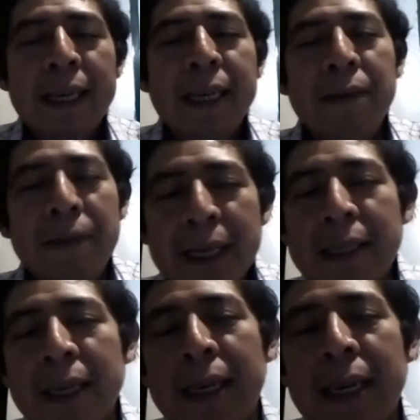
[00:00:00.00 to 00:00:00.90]
Y
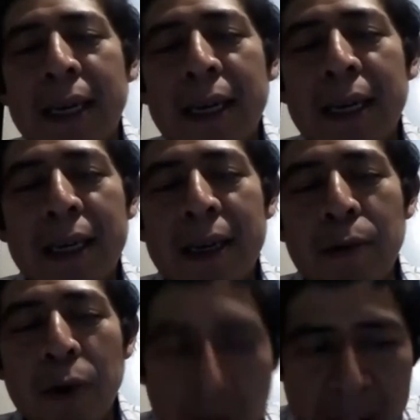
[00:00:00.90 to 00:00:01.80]
fíjense que,
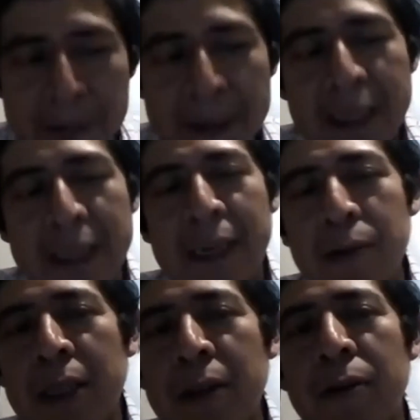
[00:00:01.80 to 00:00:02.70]
curiosamente
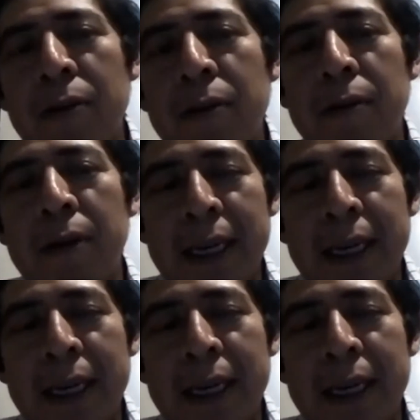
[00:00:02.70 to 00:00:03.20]
traduciendo